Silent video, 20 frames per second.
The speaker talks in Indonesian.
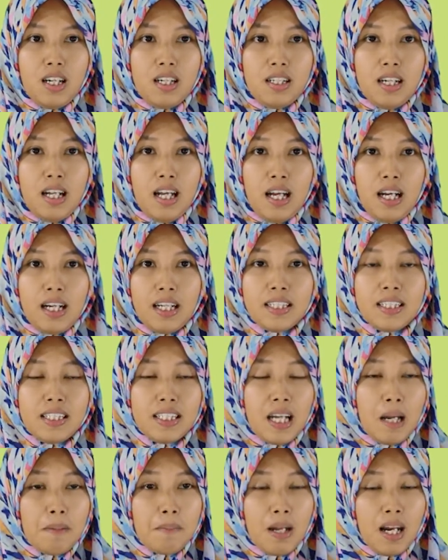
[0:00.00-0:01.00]
Nah,
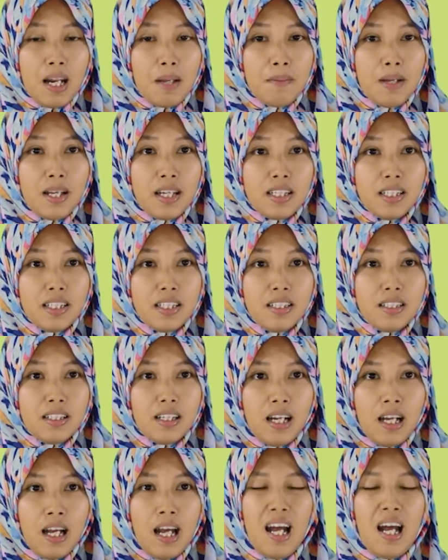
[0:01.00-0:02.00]
ketika malam hari,
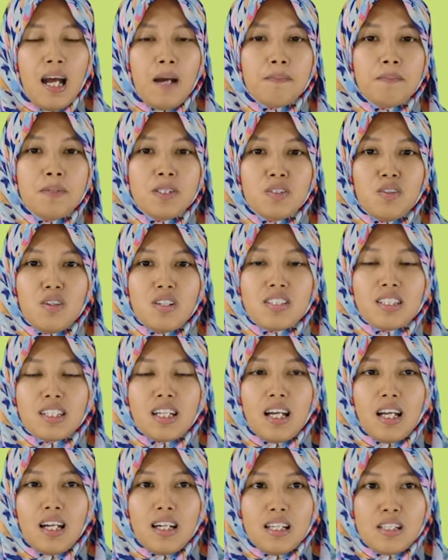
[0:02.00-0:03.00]
nah betul
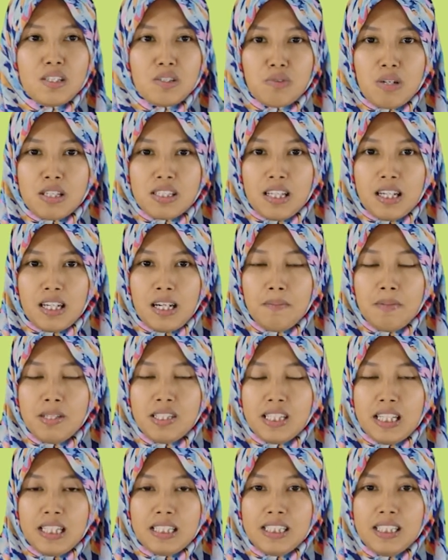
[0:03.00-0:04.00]
sekali suasana
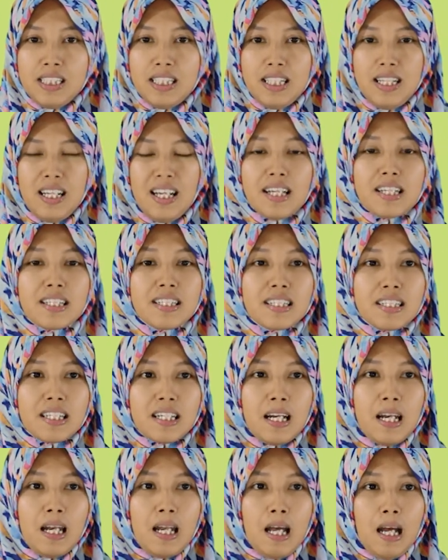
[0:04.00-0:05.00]
menjadi
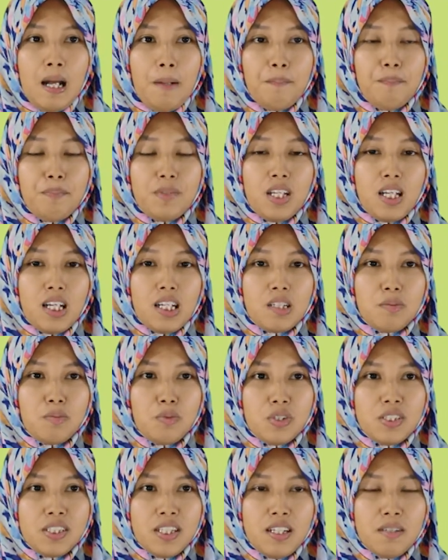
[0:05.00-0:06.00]
gelap.
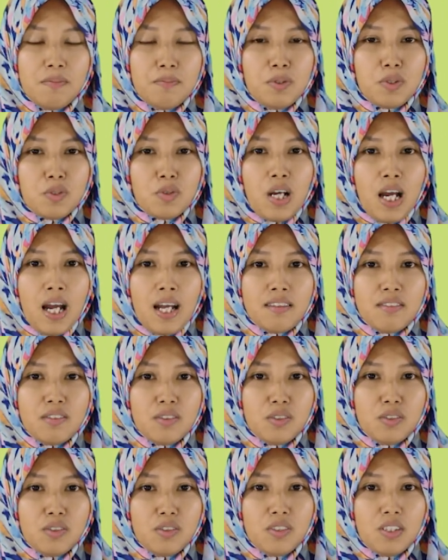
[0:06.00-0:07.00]
Kemudian burung
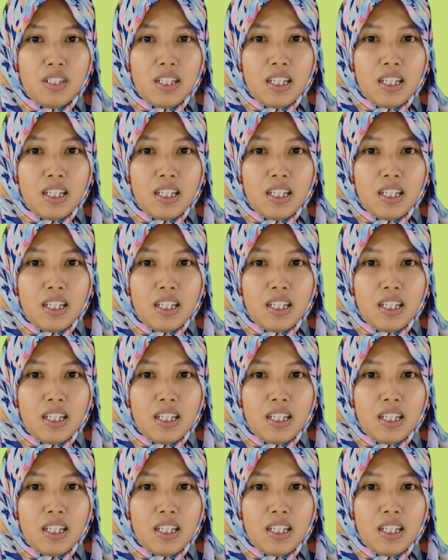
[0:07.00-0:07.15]
hantu.